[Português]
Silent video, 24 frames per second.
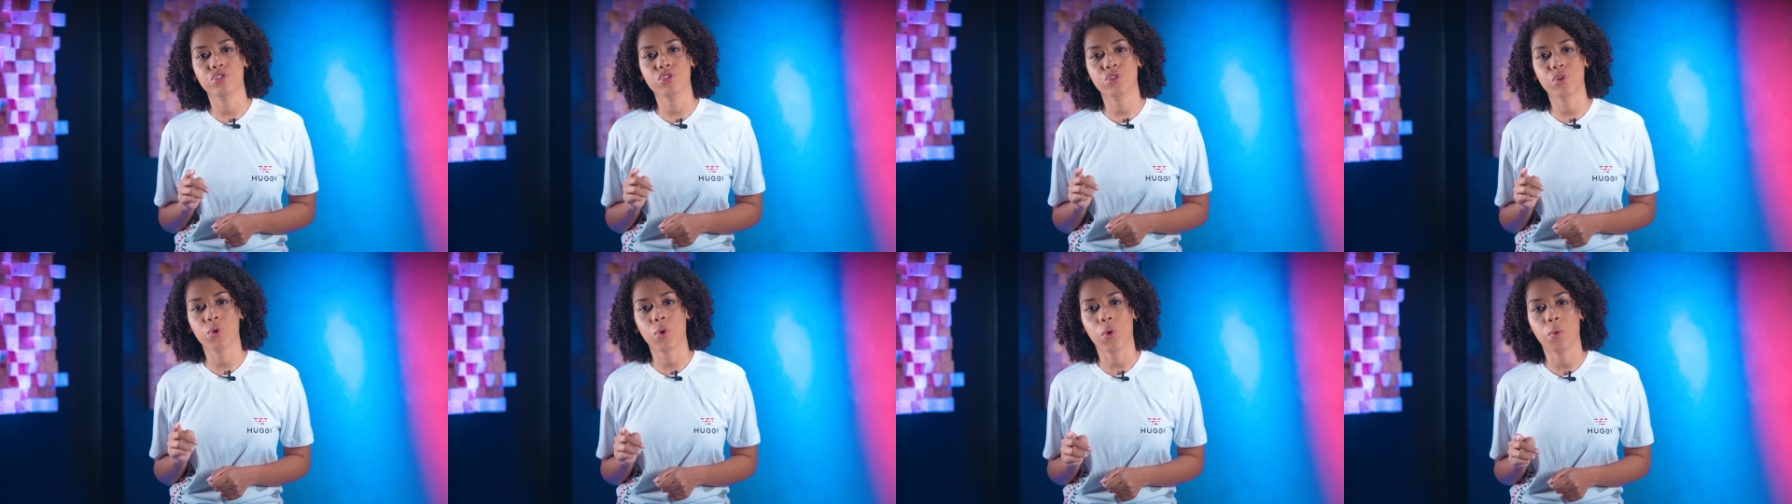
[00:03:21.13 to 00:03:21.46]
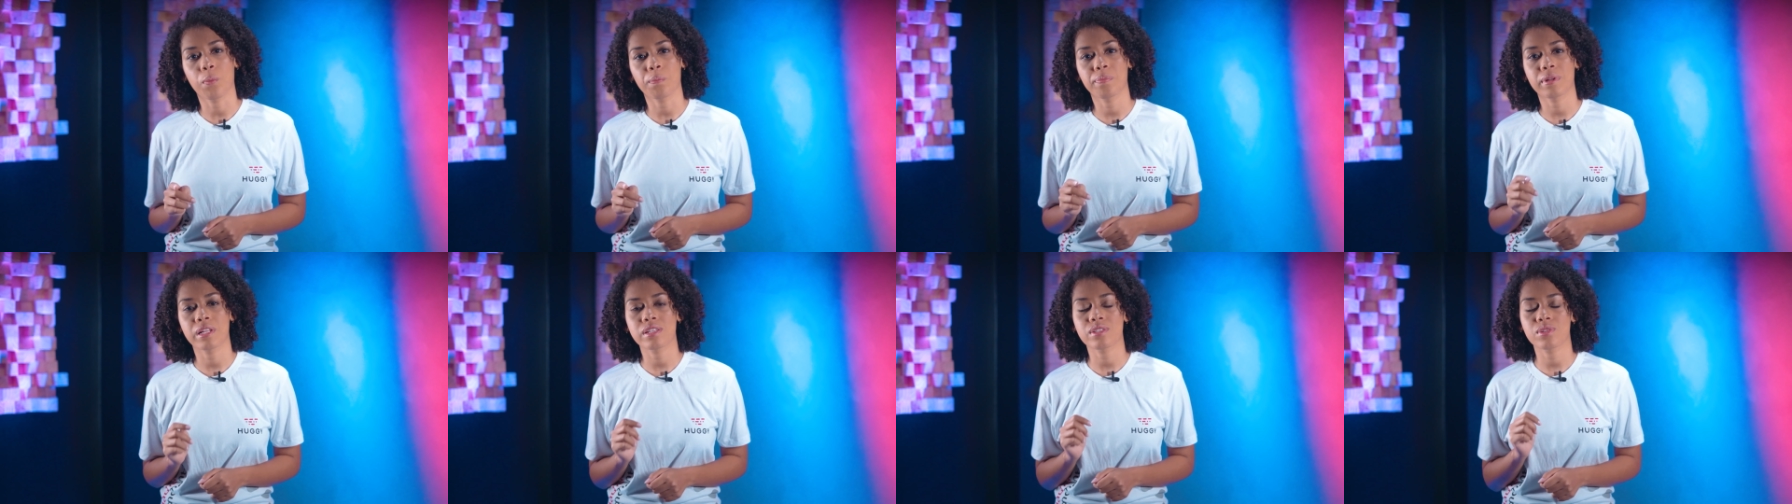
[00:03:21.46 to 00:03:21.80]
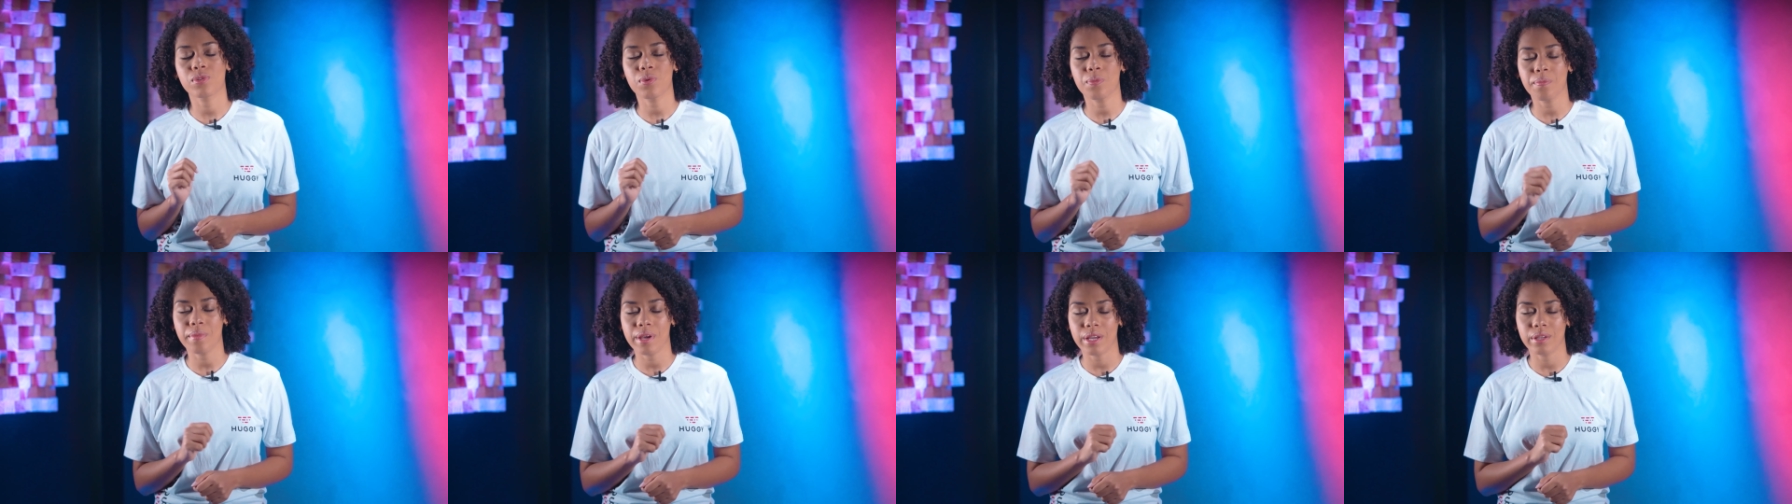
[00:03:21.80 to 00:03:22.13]
de compras
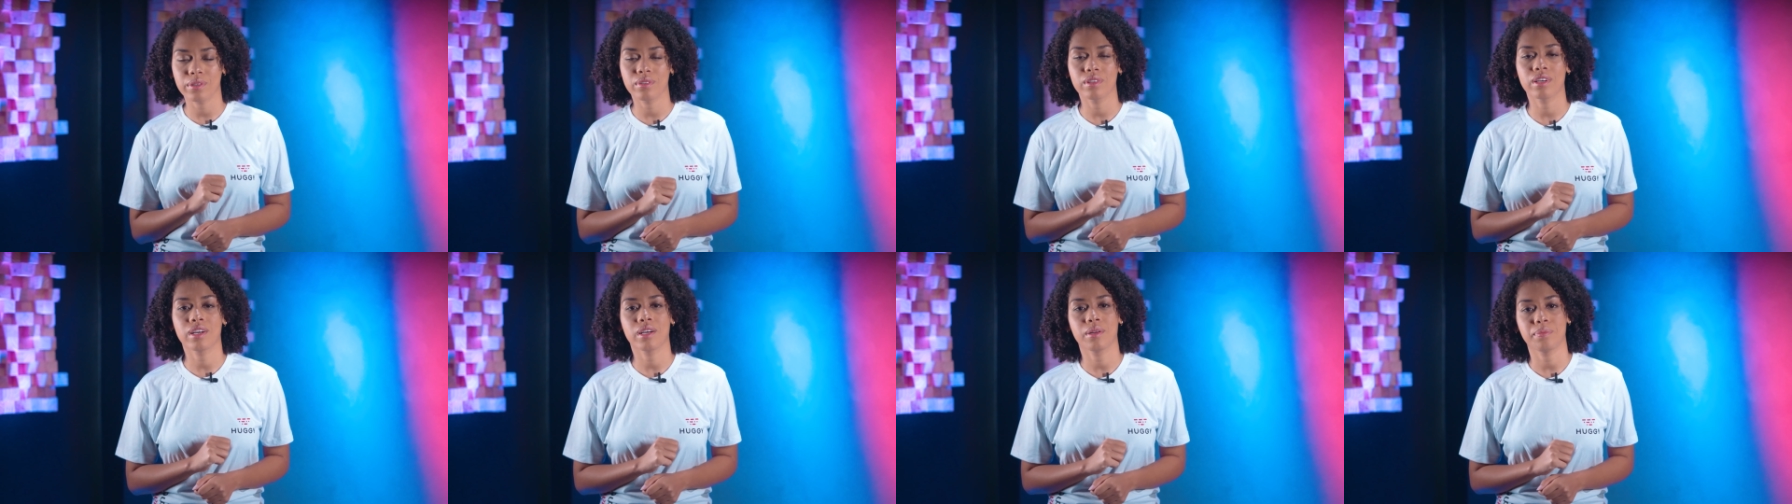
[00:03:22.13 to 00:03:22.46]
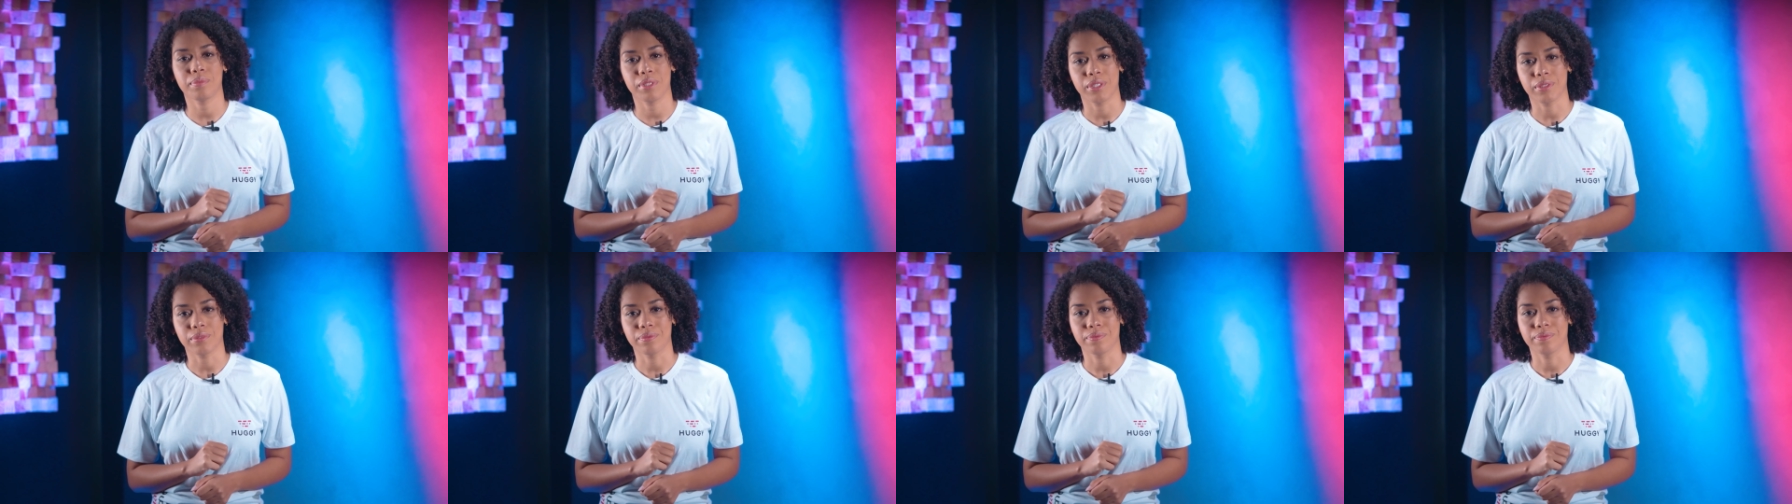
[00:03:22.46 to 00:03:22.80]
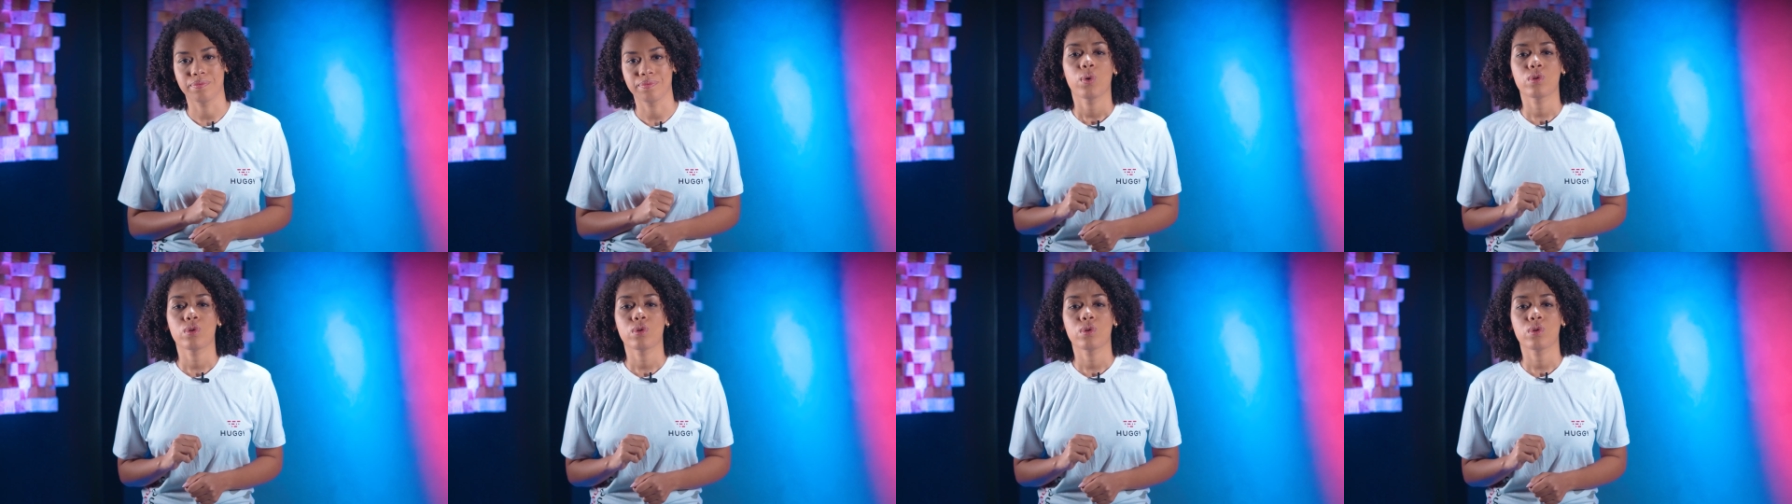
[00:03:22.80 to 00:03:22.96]
no meio do caminho.